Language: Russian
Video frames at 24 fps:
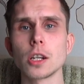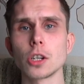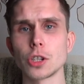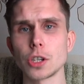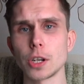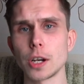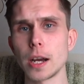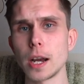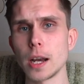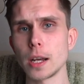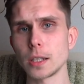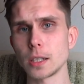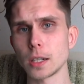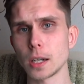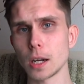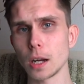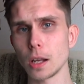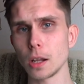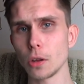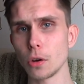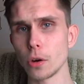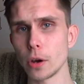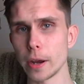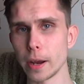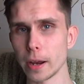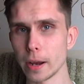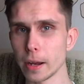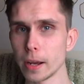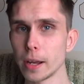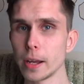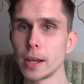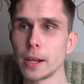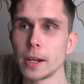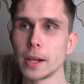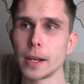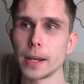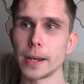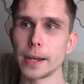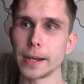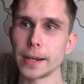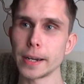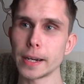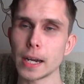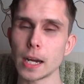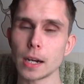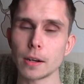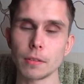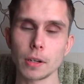сжигаете калории, э,
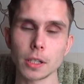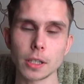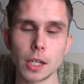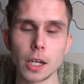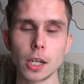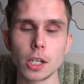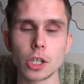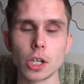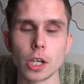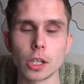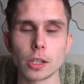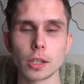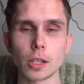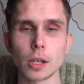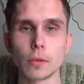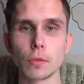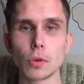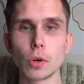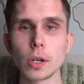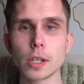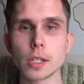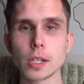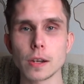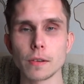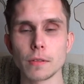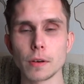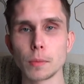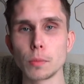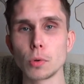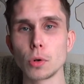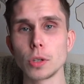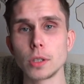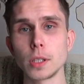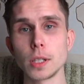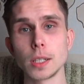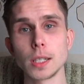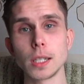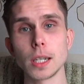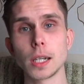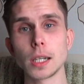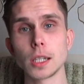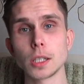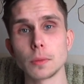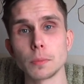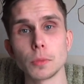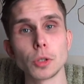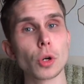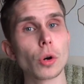как в отличие от того, если вы будете
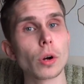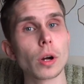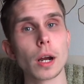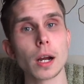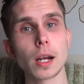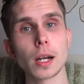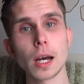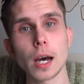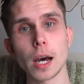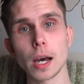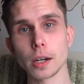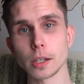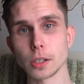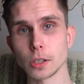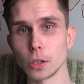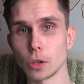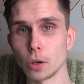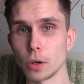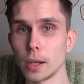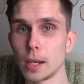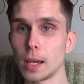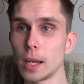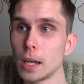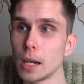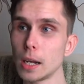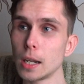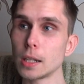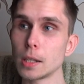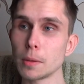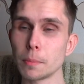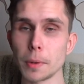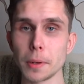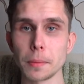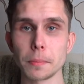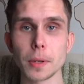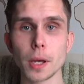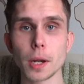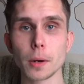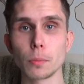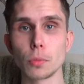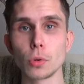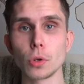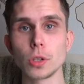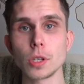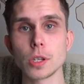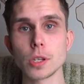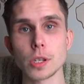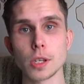делать много кардио, или, например,
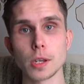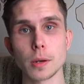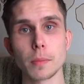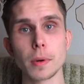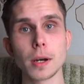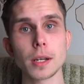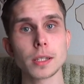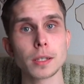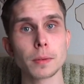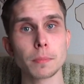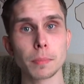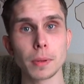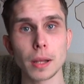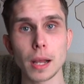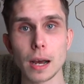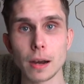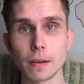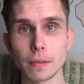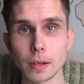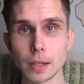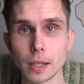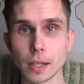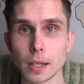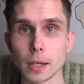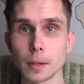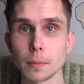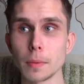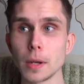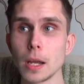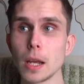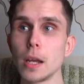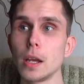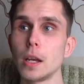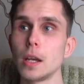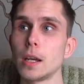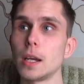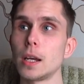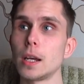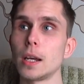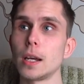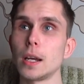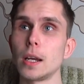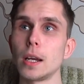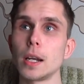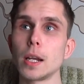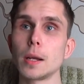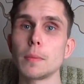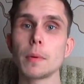будете заниматься плаванием,
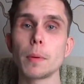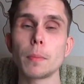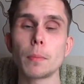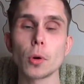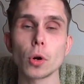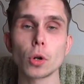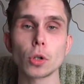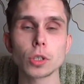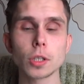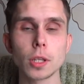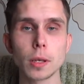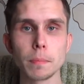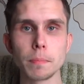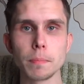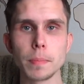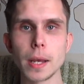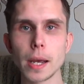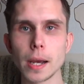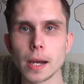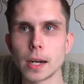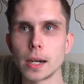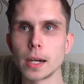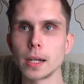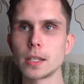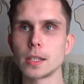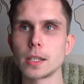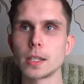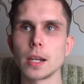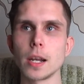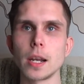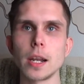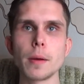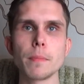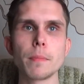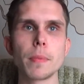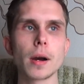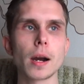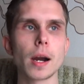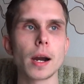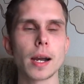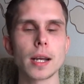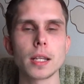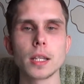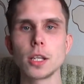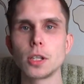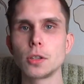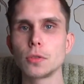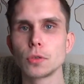э, либо просто бегать, либо
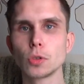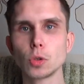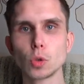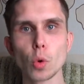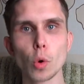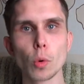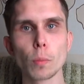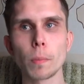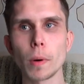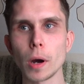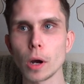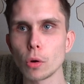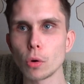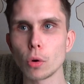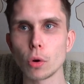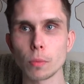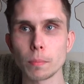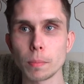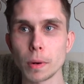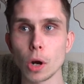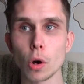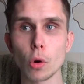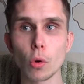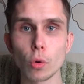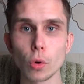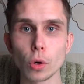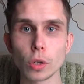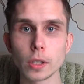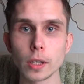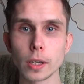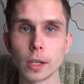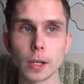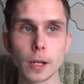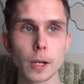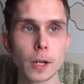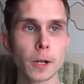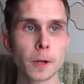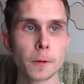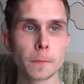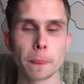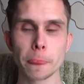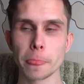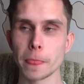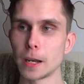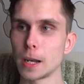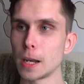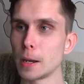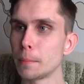ходить в тур походы,
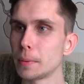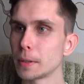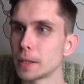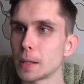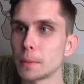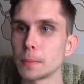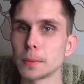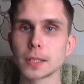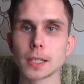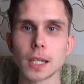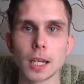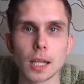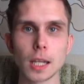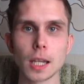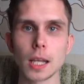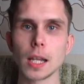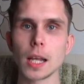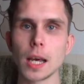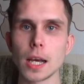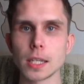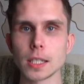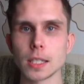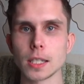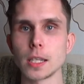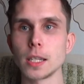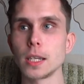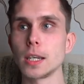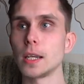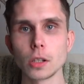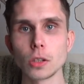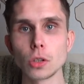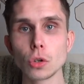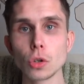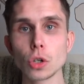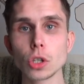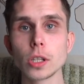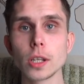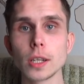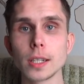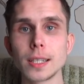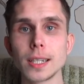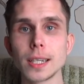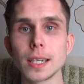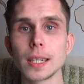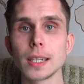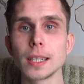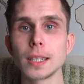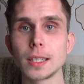либо там скалолазание. Нужно
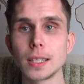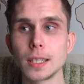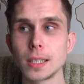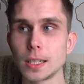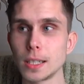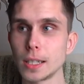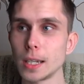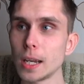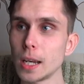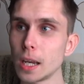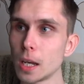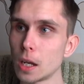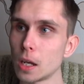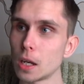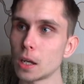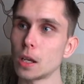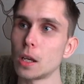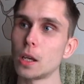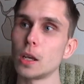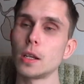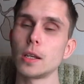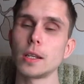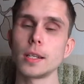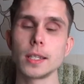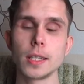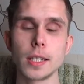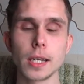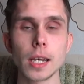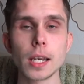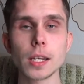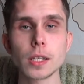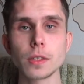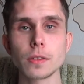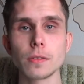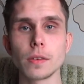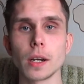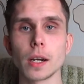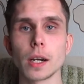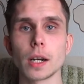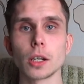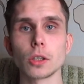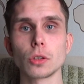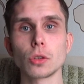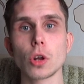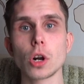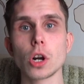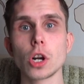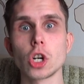делать те Действия,
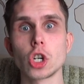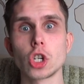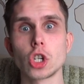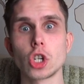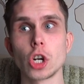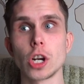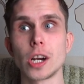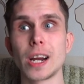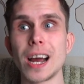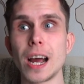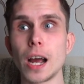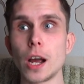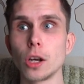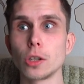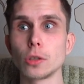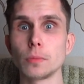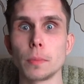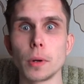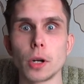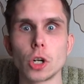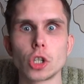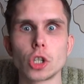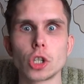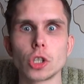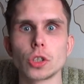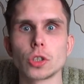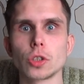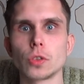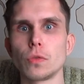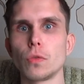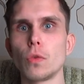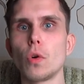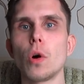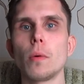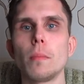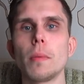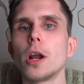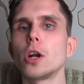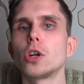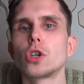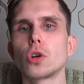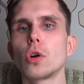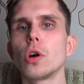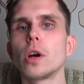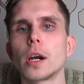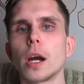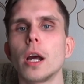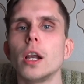которые сжигают большинство,
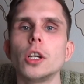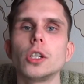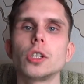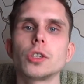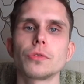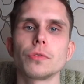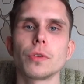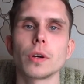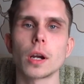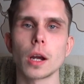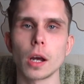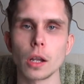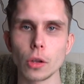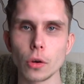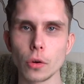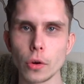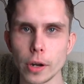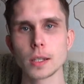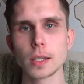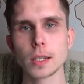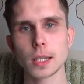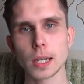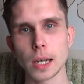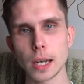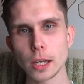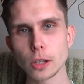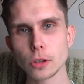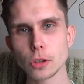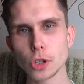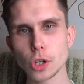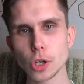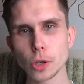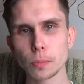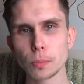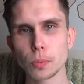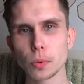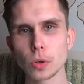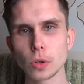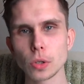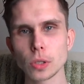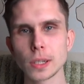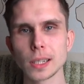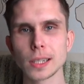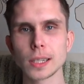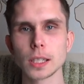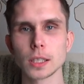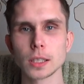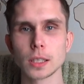большое количество калорий. Следующий пункт
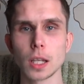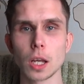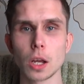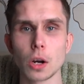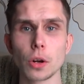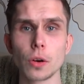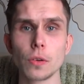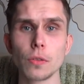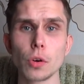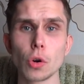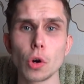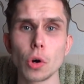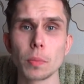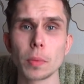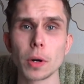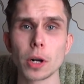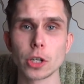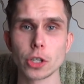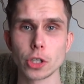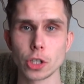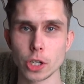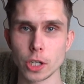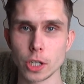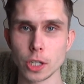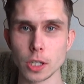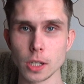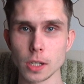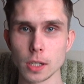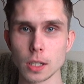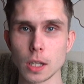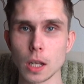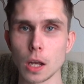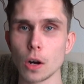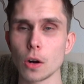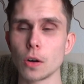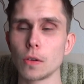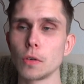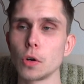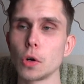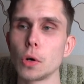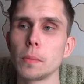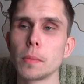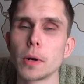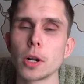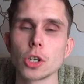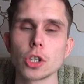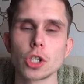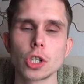это здоровый образ жизни. Здоровый
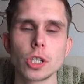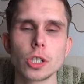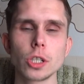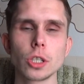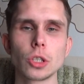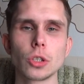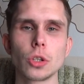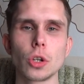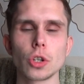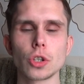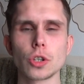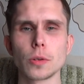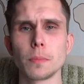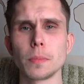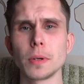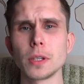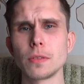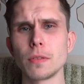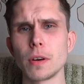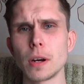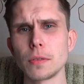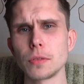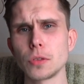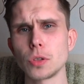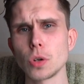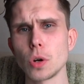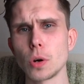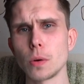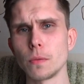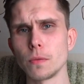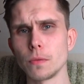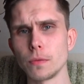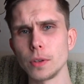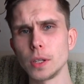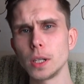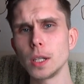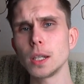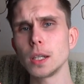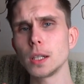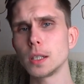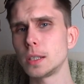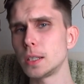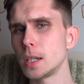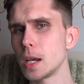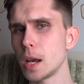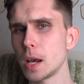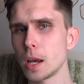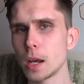образ жизни должен быть во всем. В
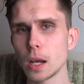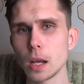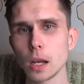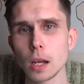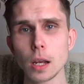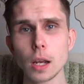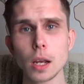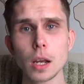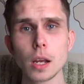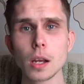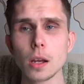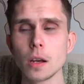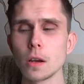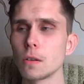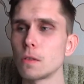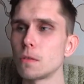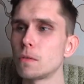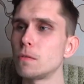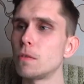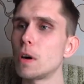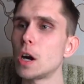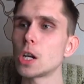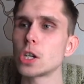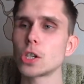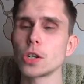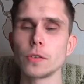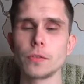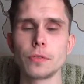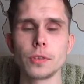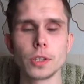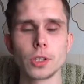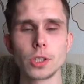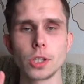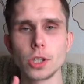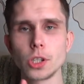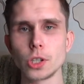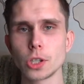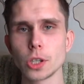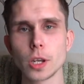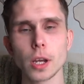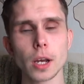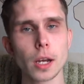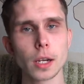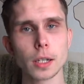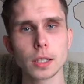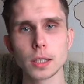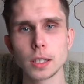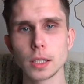еде, в вашей
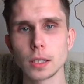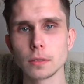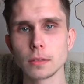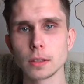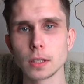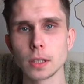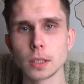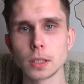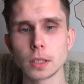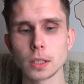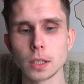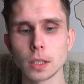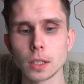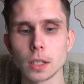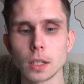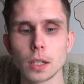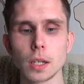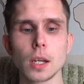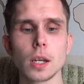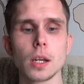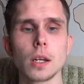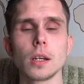физической активности.